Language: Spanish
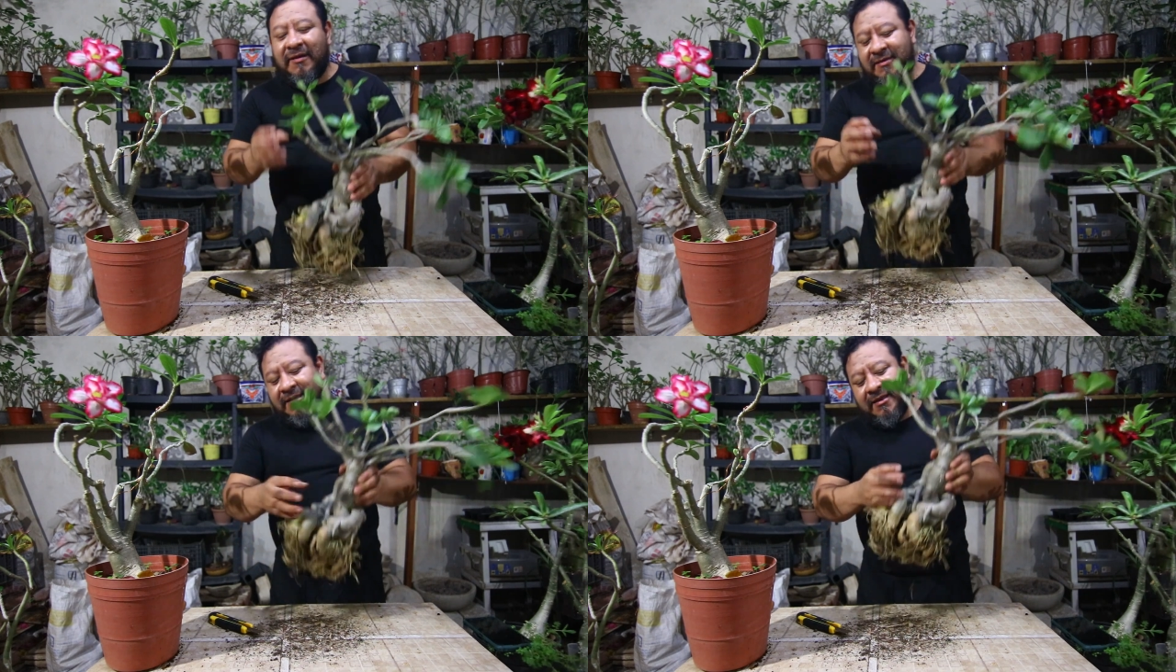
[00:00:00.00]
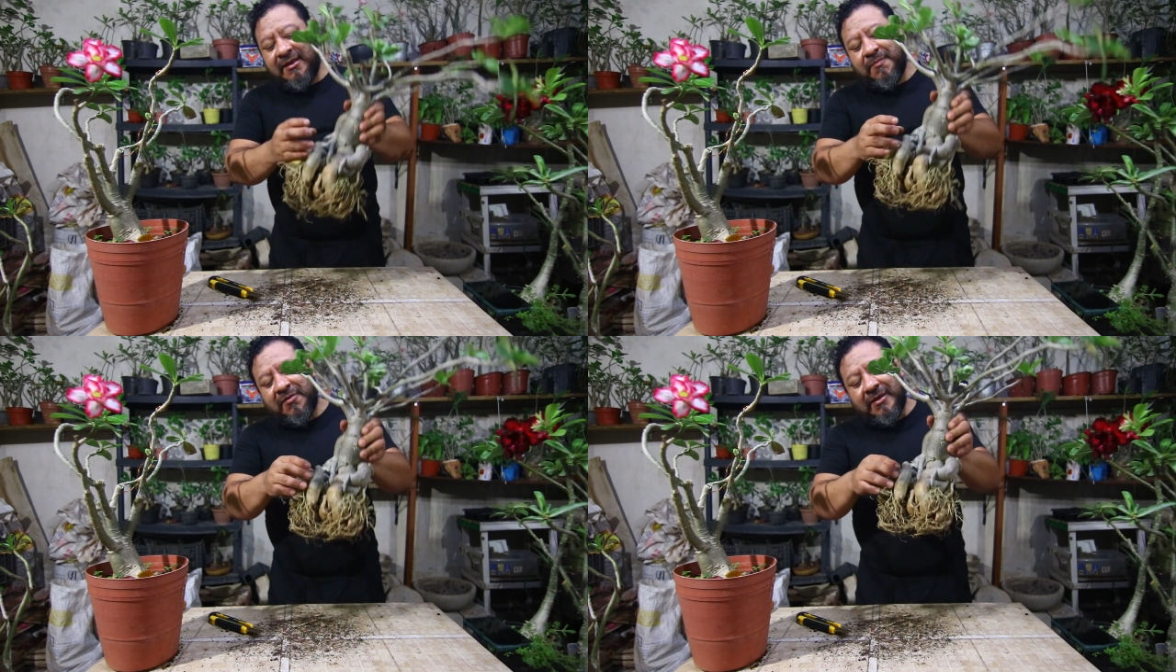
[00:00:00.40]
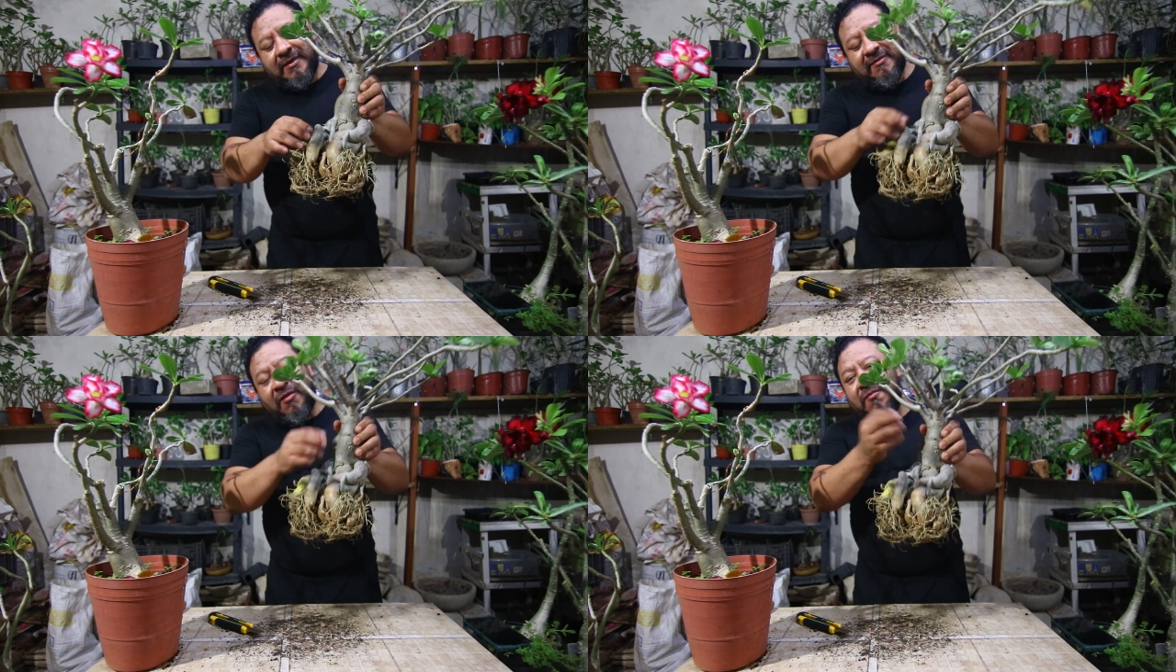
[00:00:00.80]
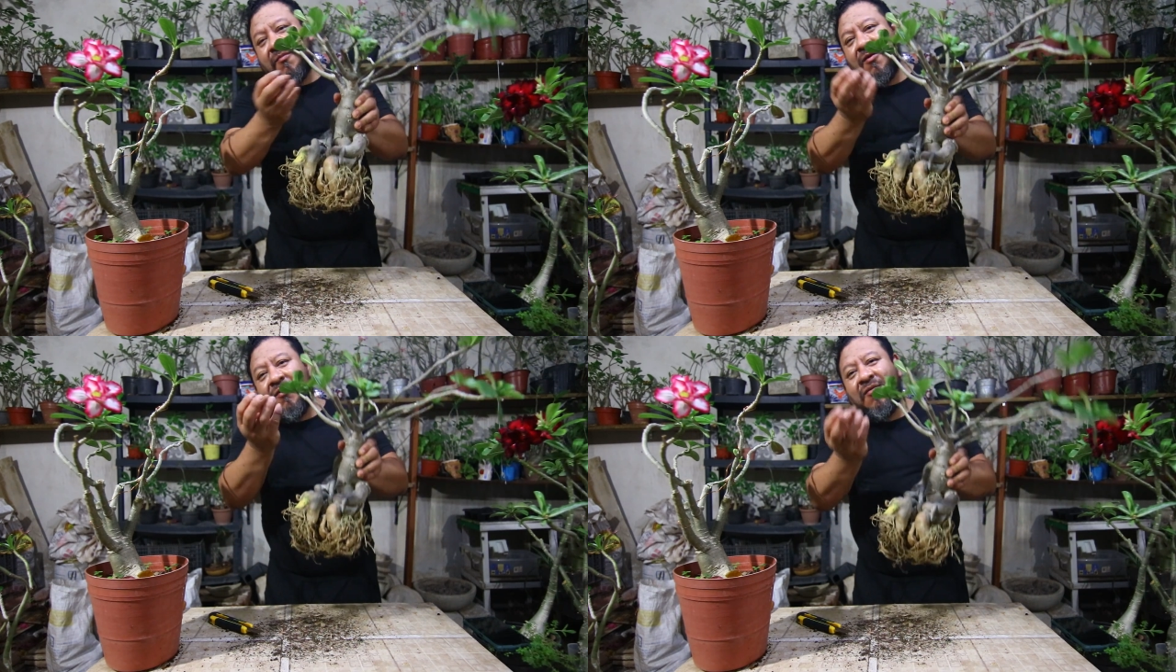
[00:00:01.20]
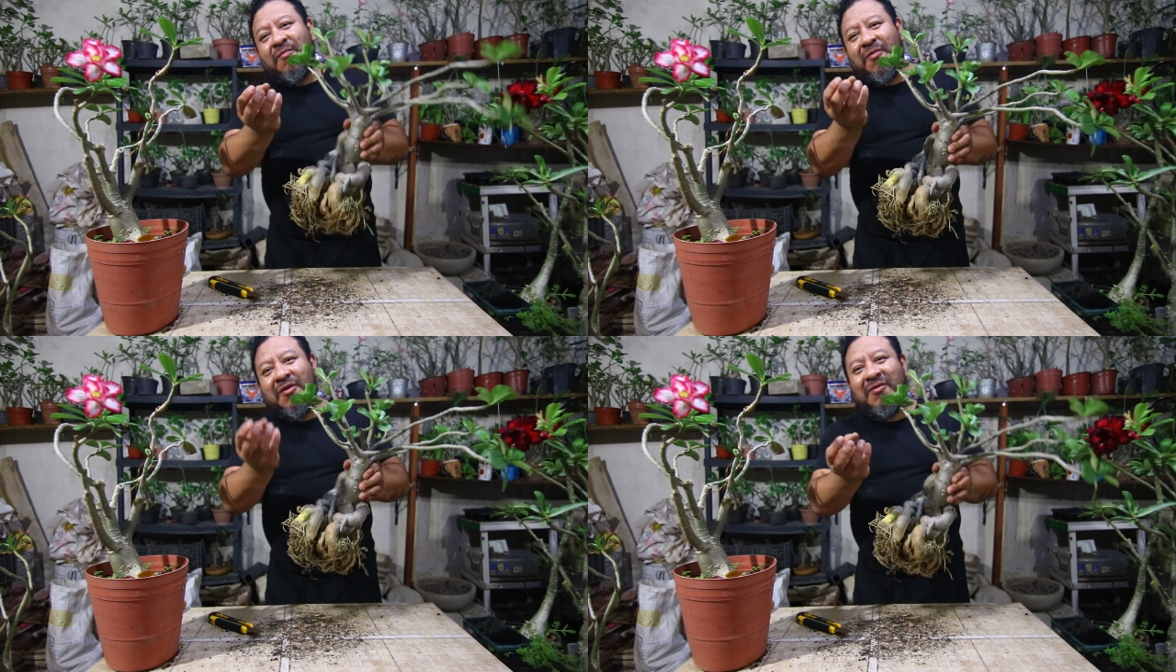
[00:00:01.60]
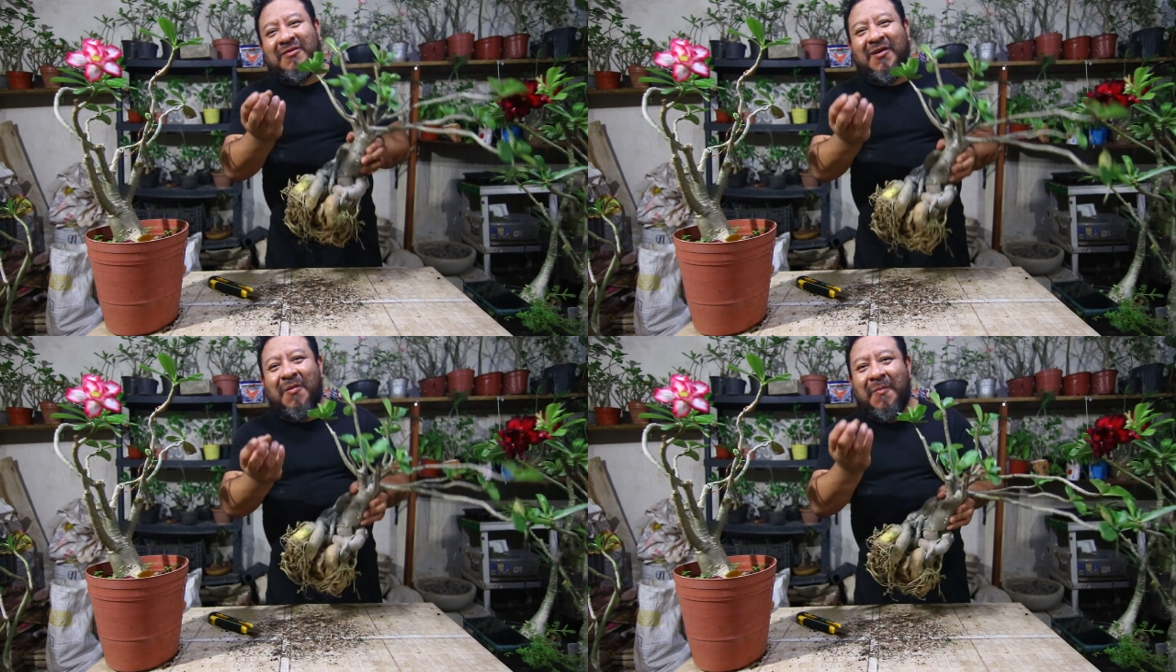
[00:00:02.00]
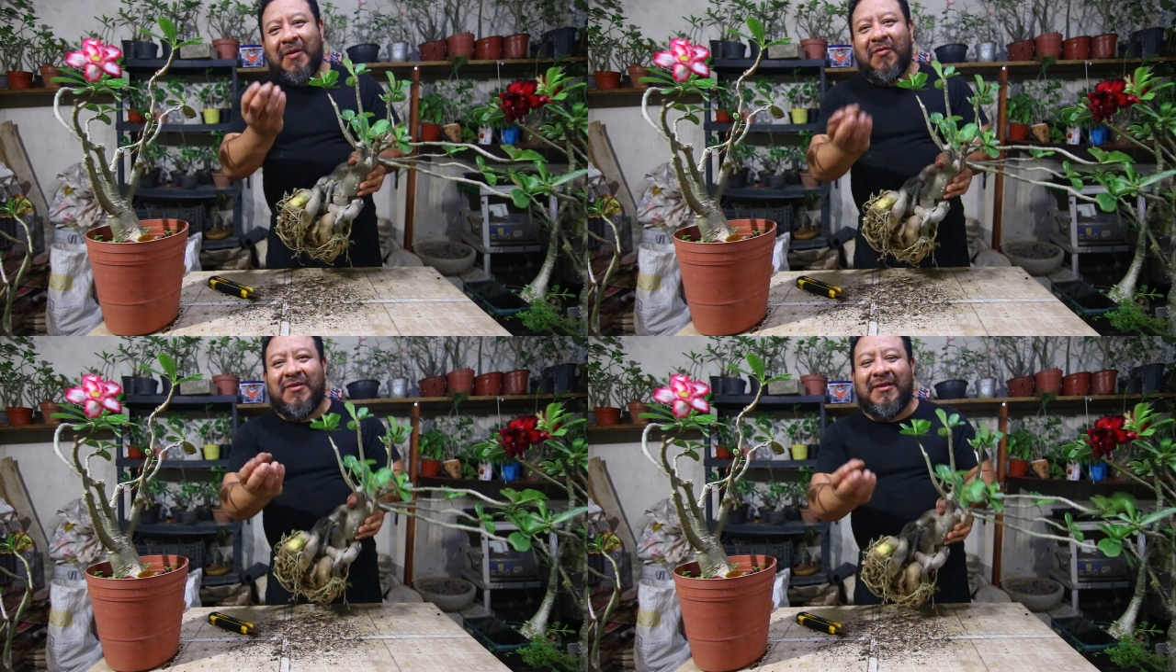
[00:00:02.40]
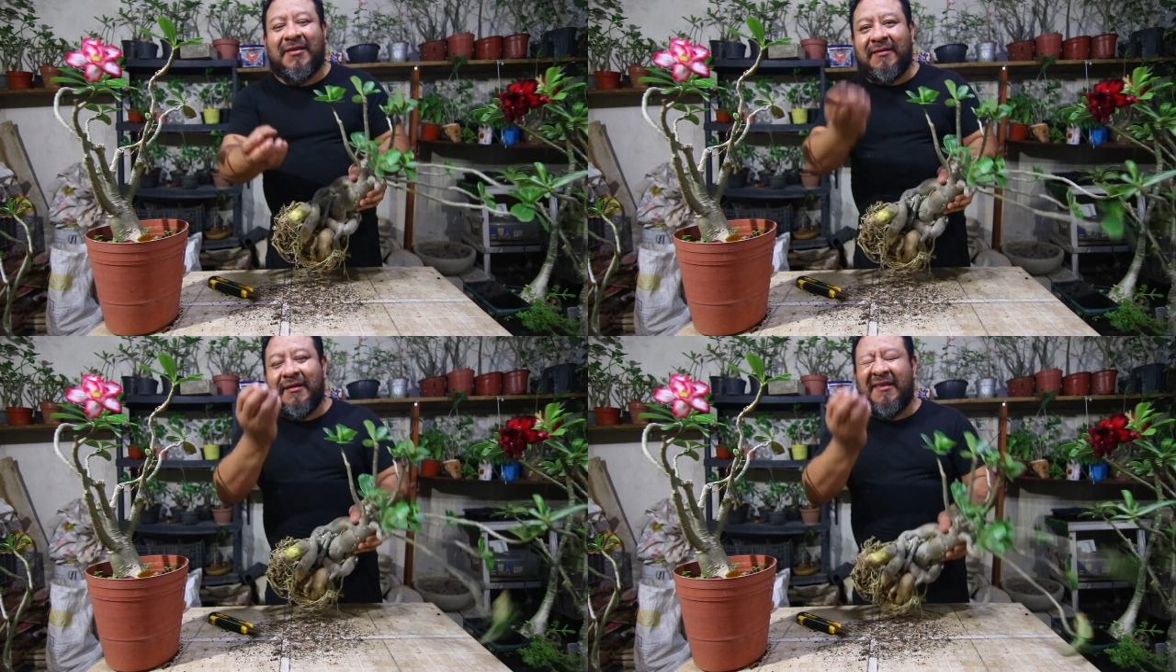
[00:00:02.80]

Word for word: Las tienen y porque son un poquito así como pelotitas,